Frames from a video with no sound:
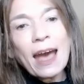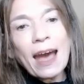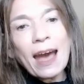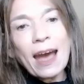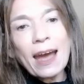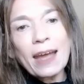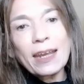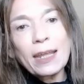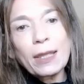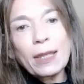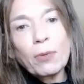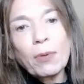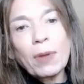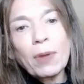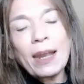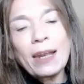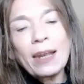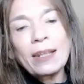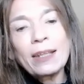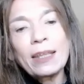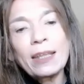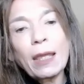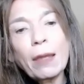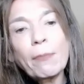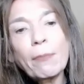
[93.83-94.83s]
a
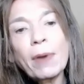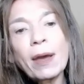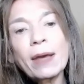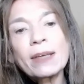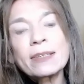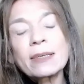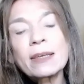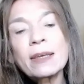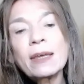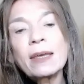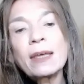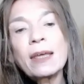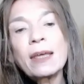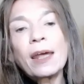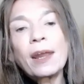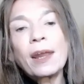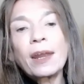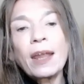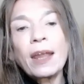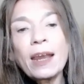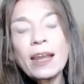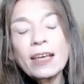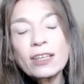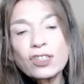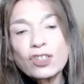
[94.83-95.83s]
nivel temas
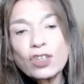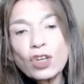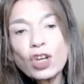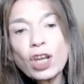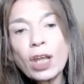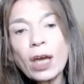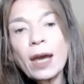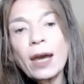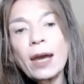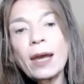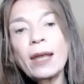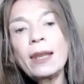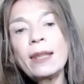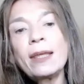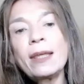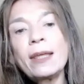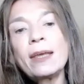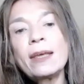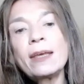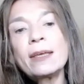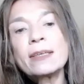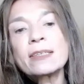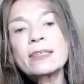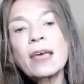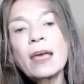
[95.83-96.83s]

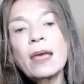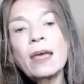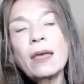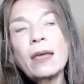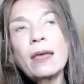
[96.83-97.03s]
relacionales,